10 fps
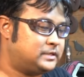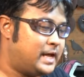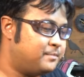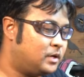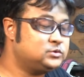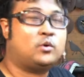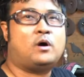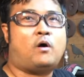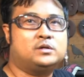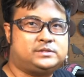นะครับเขาส่ง
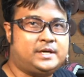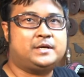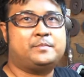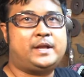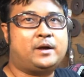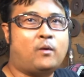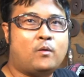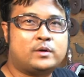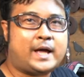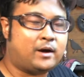ของจริงไม่ได้โก
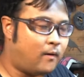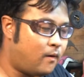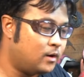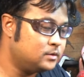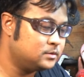งได้ของ